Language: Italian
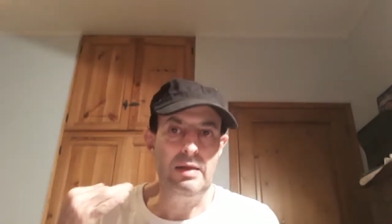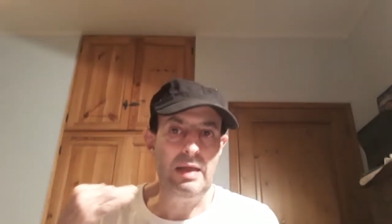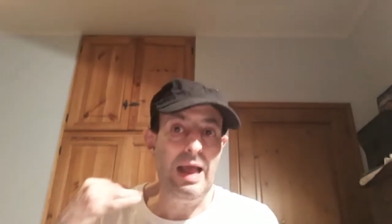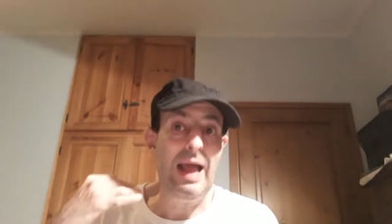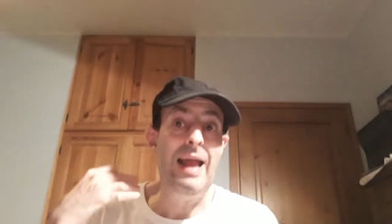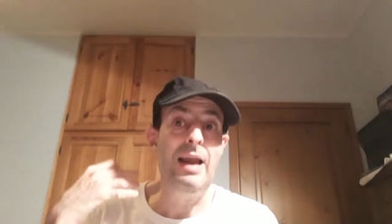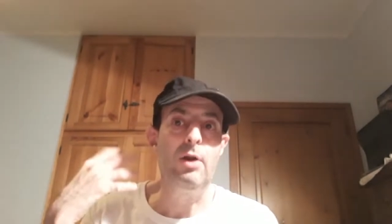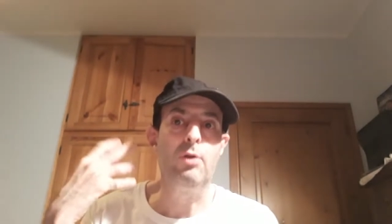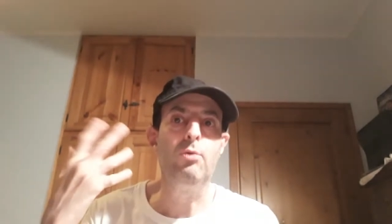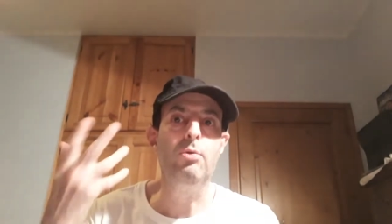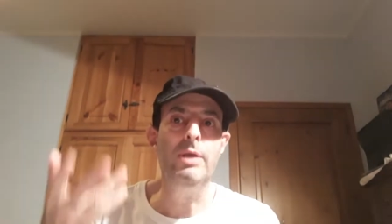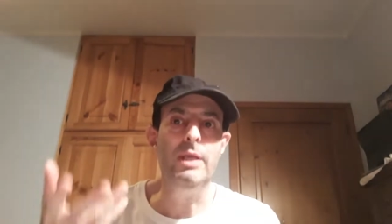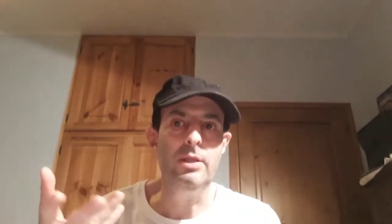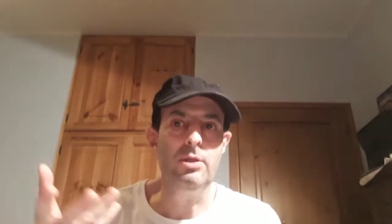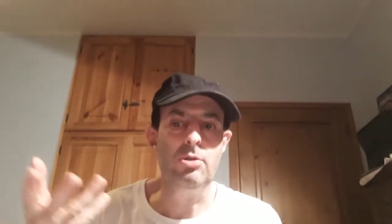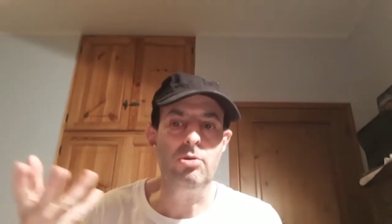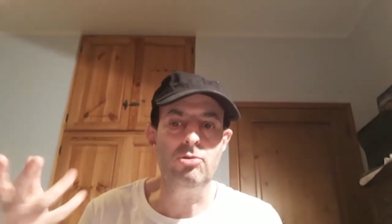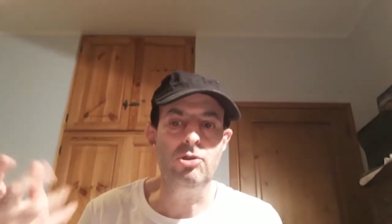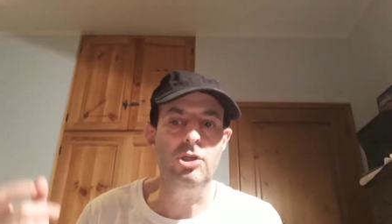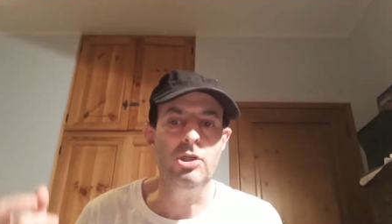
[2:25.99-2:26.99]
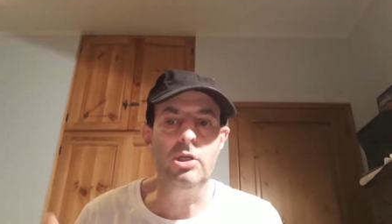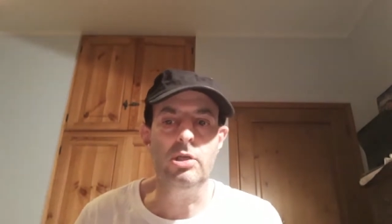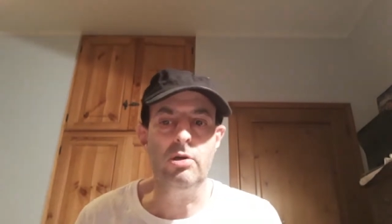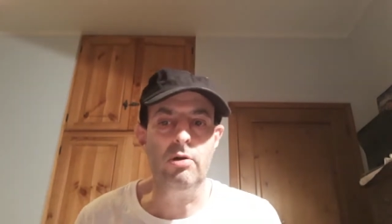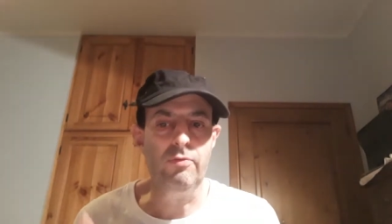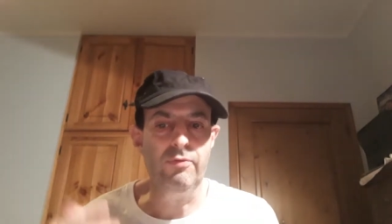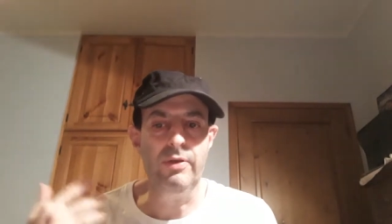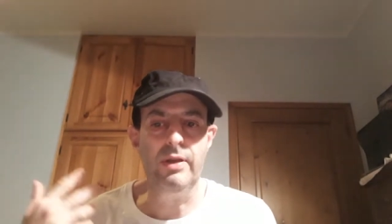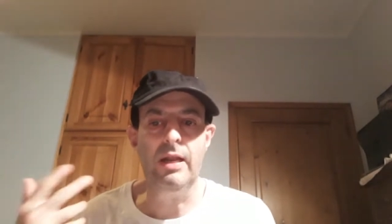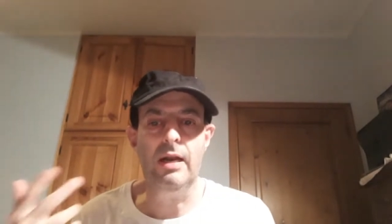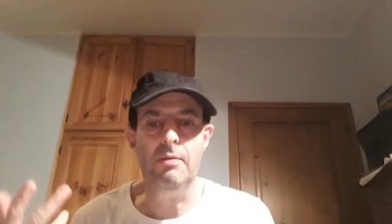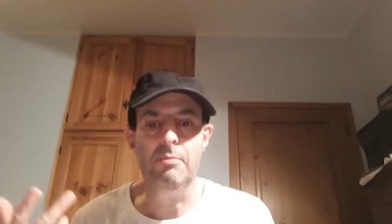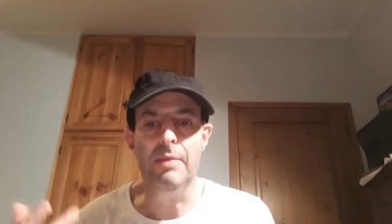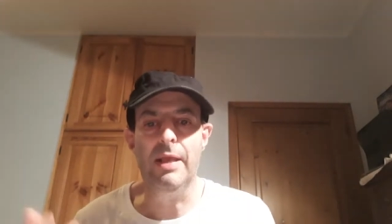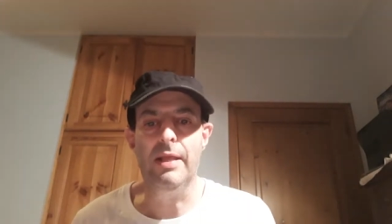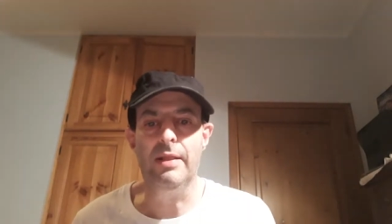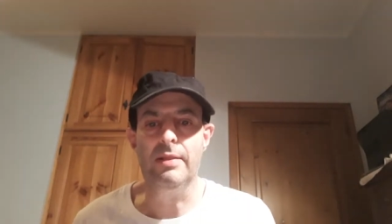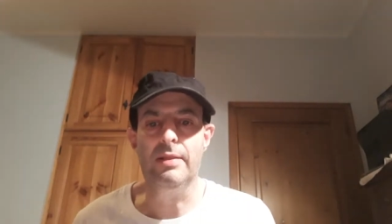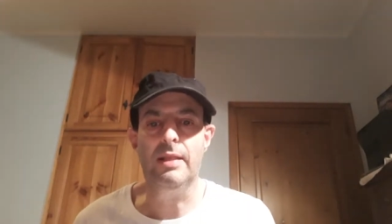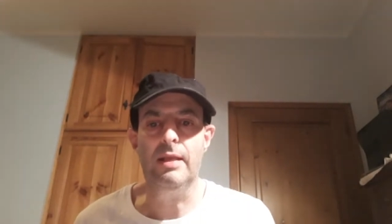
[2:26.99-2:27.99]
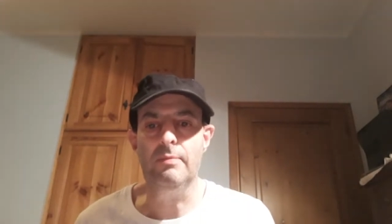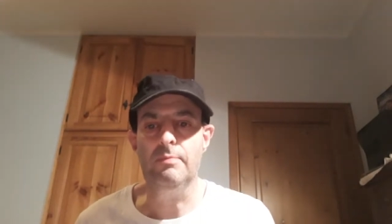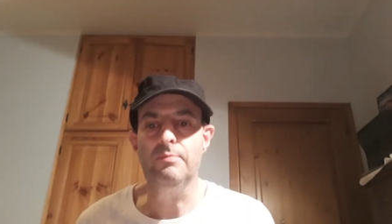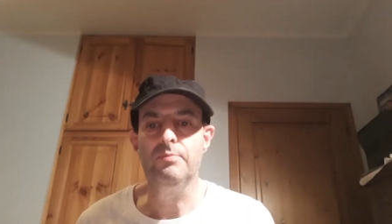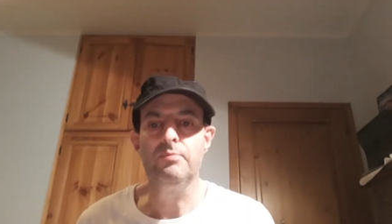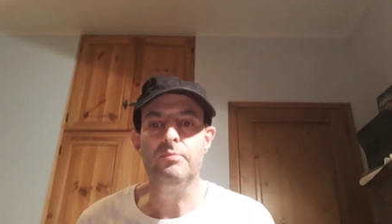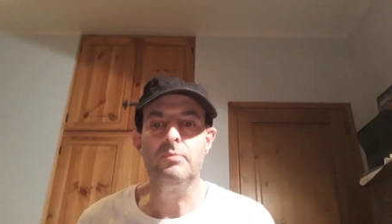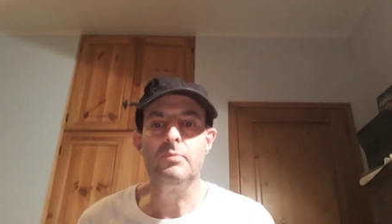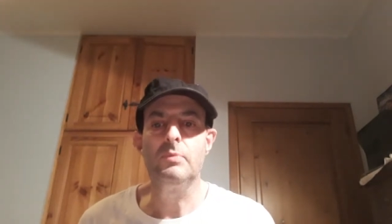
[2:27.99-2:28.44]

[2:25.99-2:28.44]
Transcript: al quinto giro finalmente